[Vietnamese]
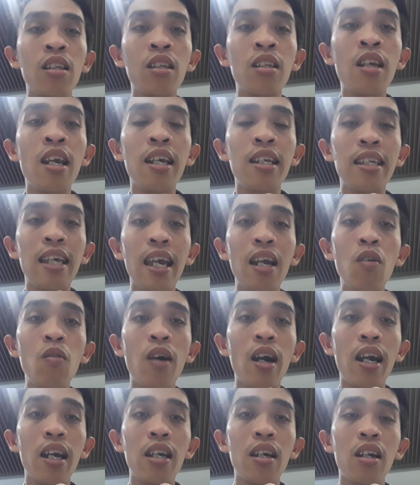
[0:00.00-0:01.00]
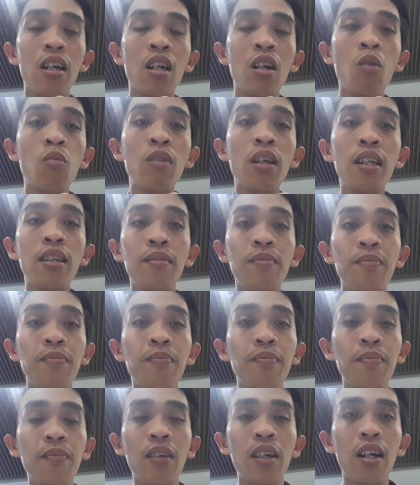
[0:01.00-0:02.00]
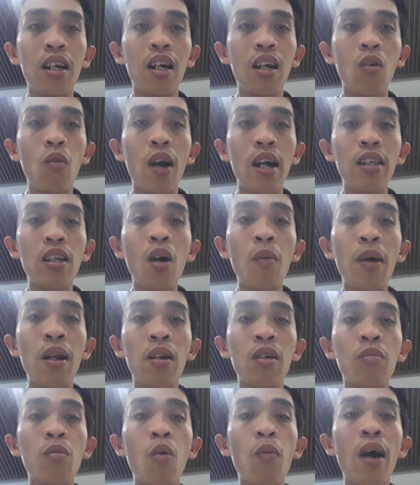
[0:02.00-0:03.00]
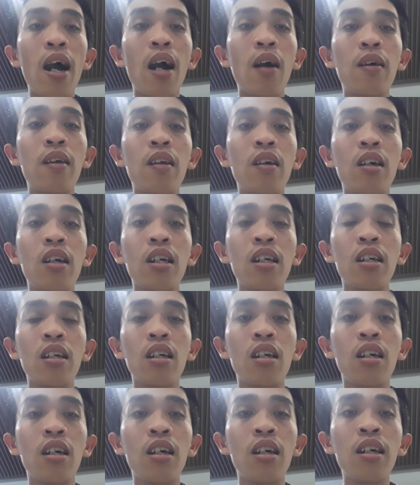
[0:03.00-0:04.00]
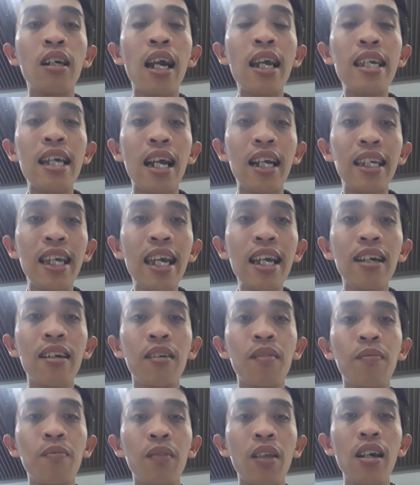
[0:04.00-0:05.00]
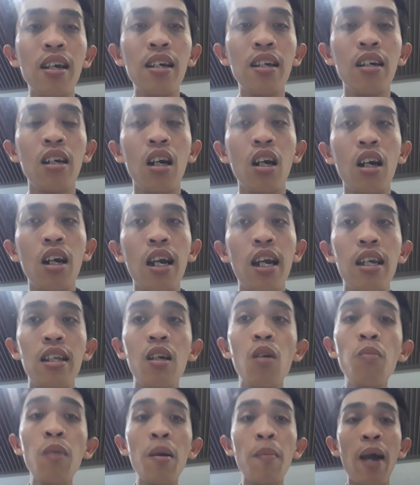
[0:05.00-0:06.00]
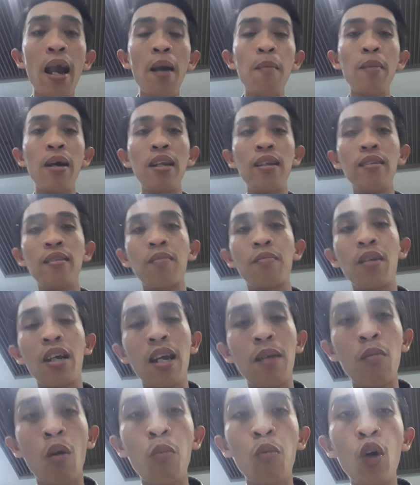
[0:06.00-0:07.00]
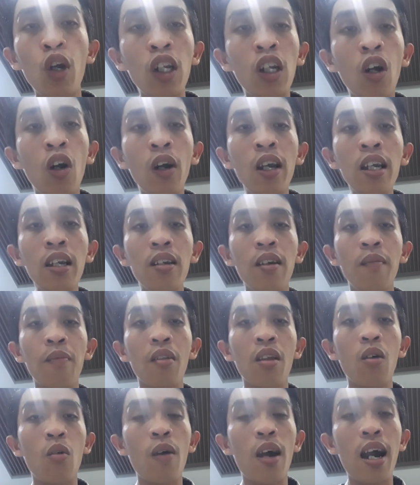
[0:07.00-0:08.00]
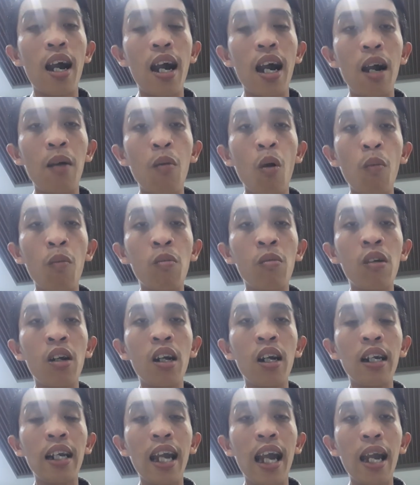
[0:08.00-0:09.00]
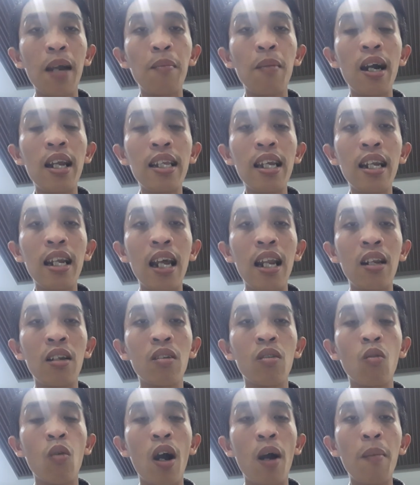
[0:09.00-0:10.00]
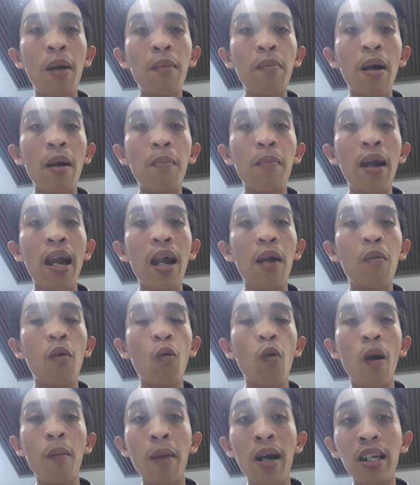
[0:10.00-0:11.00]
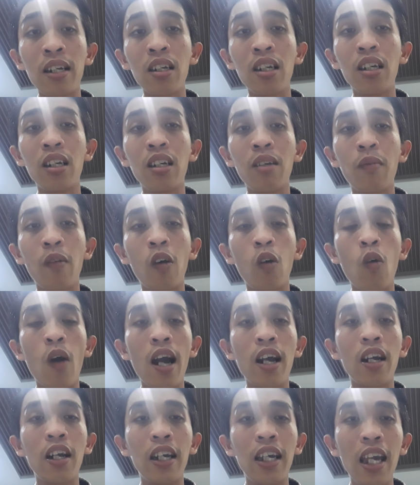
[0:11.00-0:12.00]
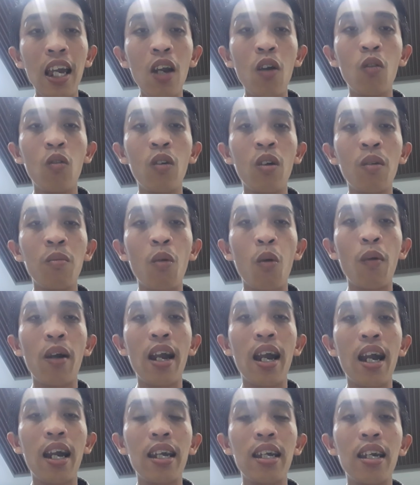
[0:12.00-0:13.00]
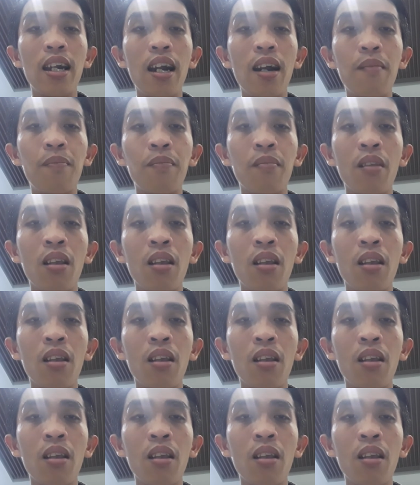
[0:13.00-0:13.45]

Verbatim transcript: chia sẻ về thông tin À, quà cho mình một thằng ờ, cái nhận xét ha thì chúc mấy bạn mình thì một buổi tối và một ờ, ngày bên gia đình và bên bạn bè và bên ờ, và người yêu một ngày à,